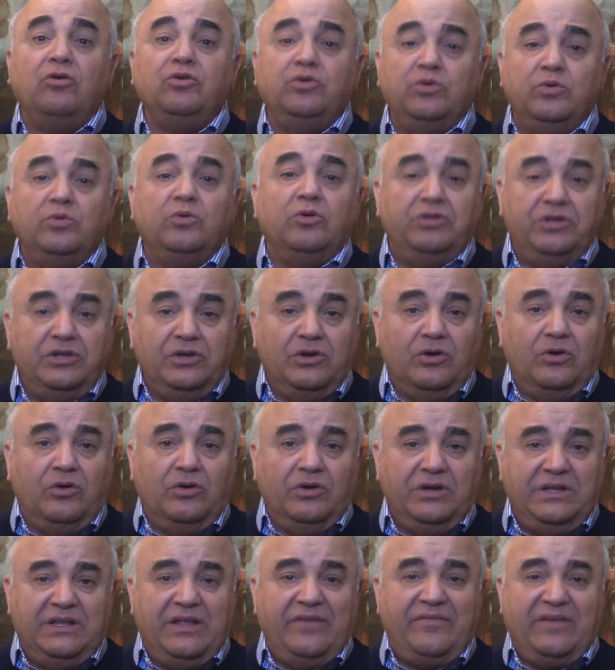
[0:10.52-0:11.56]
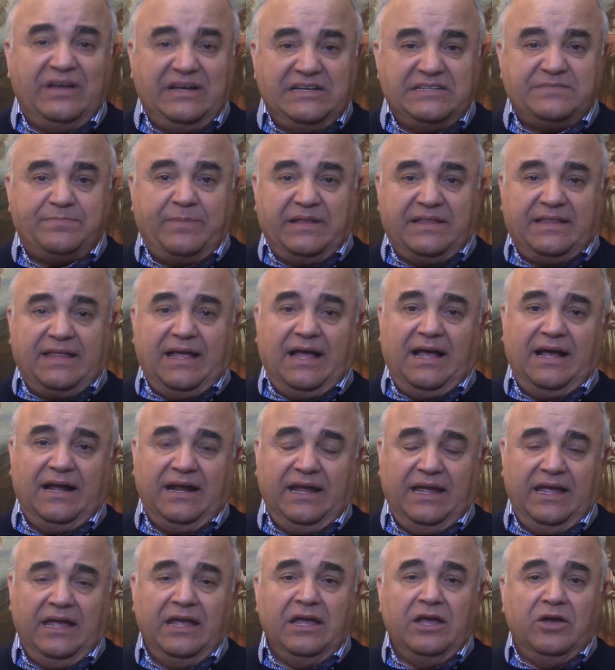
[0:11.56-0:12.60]
ognuno di noi deve
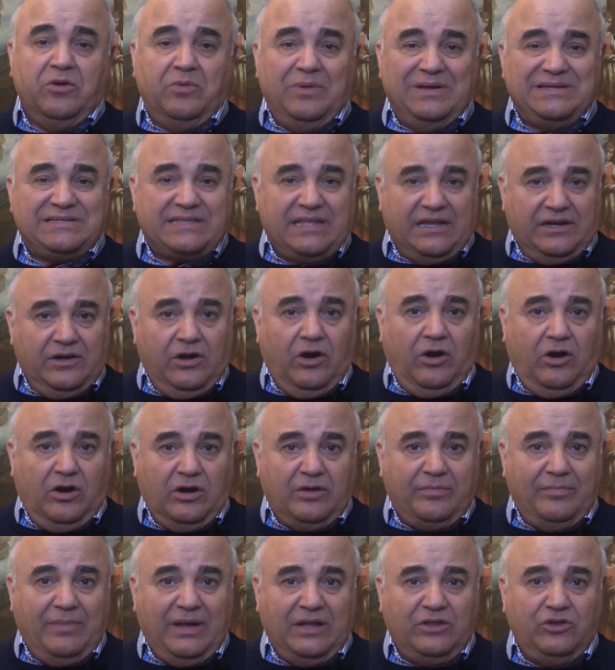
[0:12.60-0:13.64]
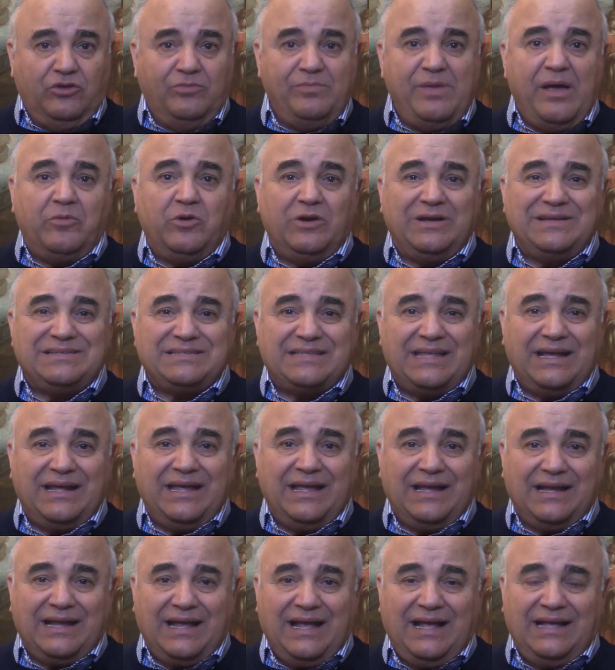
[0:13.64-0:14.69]
rispettare questa norma. Dobbiamo
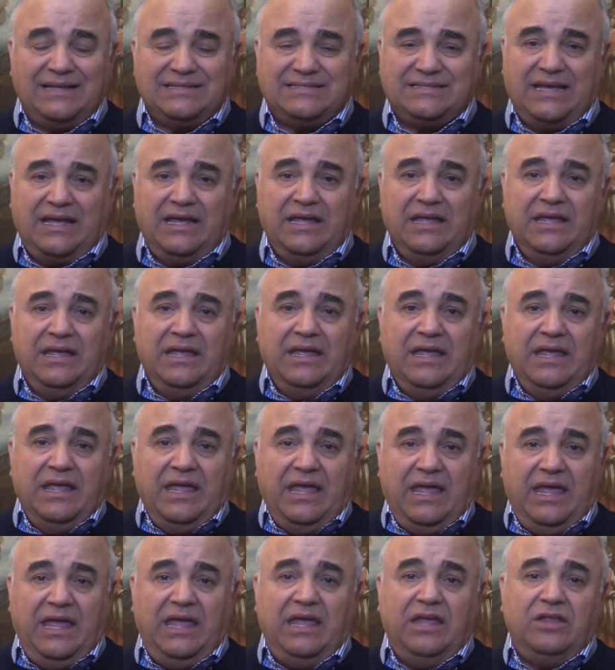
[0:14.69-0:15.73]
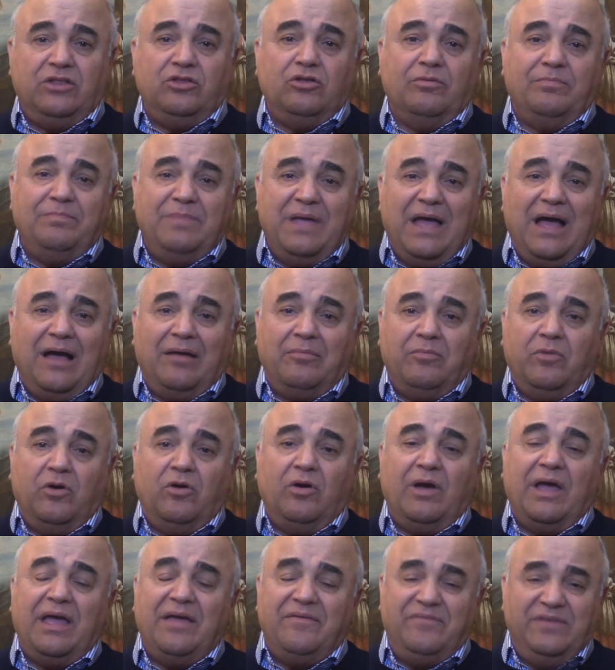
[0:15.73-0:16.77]
restare a casa e
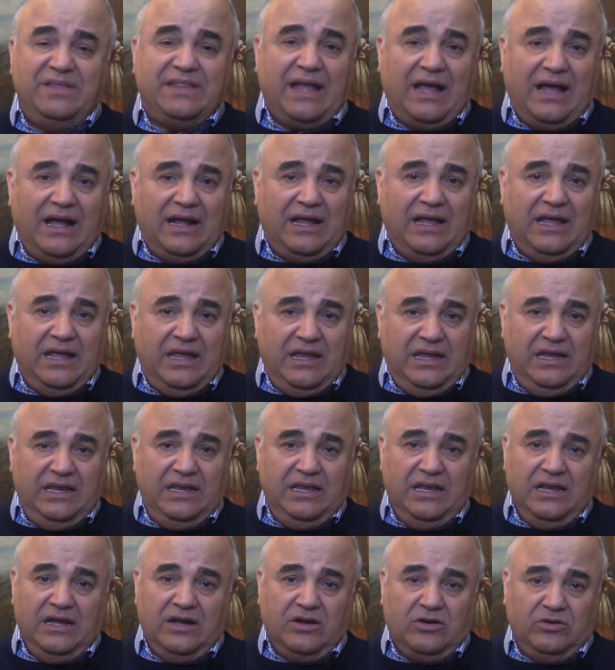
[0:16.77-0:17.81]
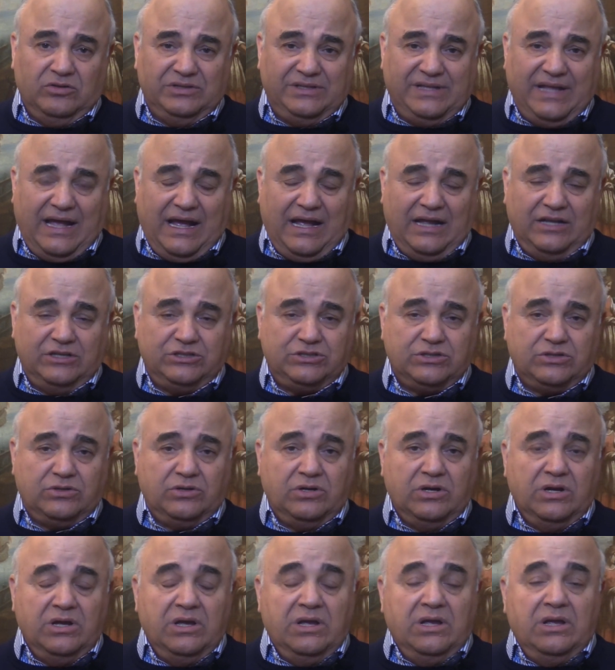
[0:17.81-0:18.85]
dobbiamo evitare il contagio.